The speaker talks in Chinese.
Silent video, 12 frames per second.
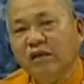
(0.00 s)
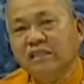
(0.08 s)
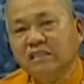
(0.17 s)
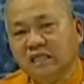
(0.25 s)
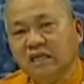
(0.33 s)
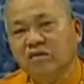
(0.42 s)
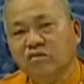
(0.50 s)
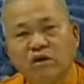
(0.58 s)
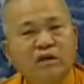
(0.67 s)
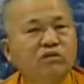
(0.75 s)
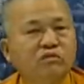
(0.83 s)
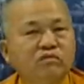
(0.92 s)
万生
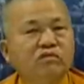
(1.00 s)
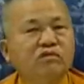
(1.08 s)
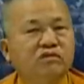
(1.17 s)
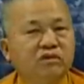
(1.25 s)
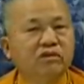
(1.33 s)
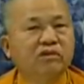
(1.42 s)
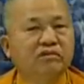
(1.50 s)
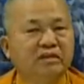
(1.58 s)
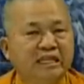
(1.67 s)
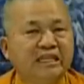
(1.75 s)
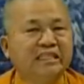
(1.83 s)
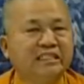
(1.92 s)
万物都有
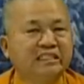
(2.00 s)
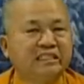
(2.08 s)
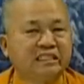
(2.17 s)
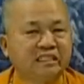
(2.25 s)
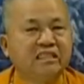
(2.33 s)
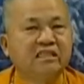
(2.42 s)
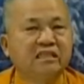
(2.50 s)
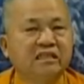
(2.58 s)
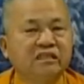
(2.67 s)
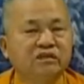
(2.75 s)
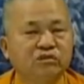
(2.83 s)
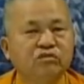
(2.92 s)
利己
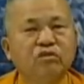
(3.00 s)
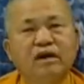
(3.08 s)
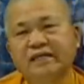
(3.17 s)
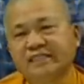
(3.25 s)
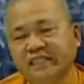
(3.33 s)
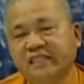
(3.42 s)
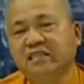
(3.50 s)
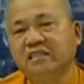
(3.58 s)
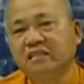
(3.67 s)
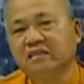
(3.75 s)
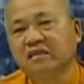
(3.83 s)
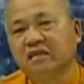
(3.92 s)
出发心，
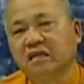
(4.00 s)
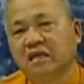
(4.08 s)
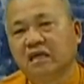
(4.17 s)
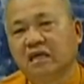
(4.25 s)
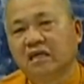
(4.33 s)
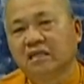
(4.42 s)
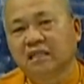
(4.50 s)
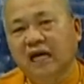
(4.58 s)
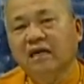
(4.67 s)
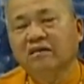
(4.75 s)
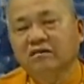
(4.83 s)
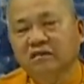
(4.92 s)

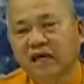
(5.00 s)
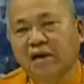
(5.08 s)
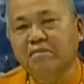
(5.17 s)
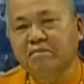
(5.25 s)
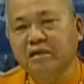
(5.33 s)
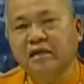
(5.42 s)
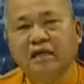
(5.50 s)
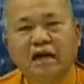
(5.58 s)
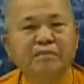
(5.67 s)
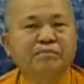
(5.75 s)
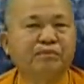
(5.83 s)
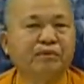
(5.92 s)
他的天命
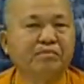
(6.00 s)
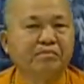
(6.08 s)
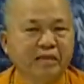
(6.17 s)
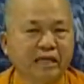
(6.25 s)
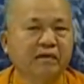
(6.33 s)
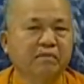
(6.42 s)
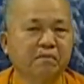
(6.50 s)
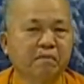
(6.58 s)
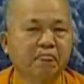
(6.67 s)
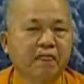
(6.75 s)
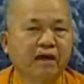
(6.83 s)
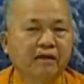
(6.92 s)
和本命，
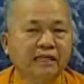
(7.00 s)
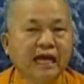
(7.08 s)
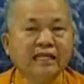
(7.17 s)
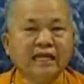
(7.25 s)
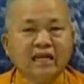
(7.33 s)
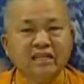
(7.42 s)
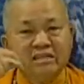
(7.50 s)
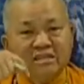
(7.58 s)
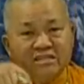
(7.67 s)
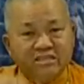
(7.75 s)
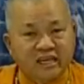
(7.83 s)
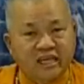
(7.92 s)
当然
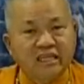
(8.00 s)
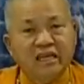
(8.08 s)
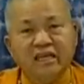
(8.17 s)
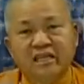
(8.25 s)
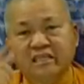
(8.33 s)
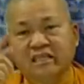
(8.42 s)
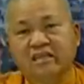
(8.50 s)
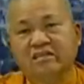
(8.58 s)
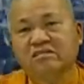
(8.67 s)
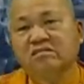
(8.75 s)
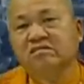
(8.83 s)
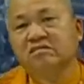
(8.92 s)
人
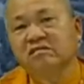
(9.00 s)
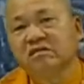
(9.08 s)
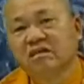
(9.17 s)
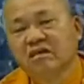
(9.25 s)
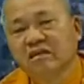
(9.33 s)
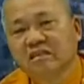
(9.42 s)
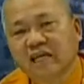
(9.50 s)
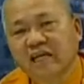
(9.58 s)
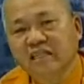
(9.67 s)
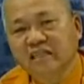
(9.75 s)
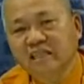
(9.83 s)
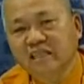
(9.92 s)
也是
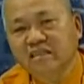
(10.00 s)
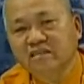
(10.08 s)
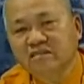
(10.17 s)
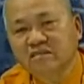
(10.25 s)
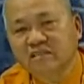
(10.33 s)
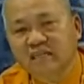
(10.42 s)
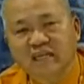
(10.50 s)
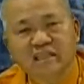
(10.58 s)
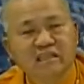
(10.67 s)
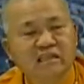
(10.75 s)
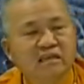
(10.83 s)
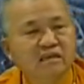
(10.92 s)
天地之
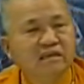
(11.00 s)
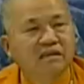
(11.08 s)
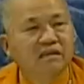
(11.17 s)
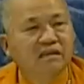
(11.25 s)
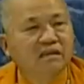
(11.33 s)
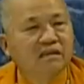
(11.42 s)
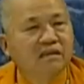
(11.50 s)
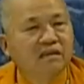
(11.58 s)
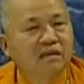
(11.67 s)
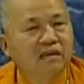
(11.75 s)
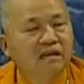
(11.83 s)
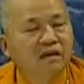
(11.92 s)
间
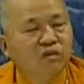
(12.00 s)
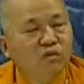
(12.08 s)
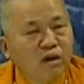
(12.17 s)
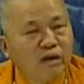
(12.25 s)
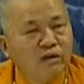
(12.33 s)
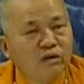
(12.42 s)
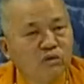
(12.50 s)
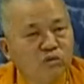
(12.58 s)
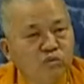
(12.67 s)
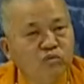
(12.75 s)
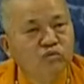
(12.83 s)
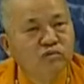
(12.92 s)
万
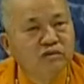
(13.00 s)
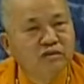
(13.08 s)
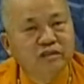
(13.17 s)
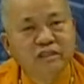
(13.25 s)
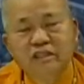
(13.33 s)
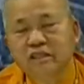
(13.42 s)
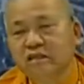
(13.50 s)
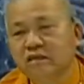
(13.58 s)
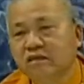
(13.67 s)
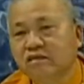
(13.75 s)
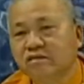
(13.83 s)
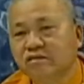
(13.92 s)
物之一，
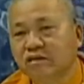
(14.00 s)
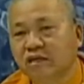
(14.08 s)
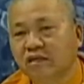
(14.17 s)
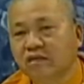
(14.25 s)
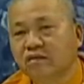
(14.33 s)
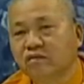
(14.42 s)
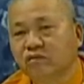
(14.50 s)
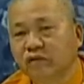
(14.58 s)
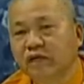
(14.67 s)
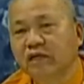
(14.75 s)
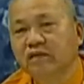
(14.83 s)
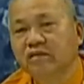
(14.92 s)
人
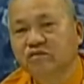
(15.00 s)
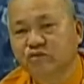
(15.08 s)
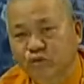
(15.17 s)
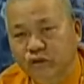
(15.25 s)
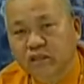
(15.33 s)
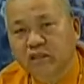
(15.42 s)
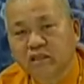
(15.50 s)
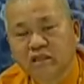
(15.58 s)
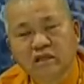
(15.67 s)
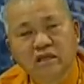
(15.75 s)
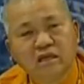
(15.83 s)
为尊。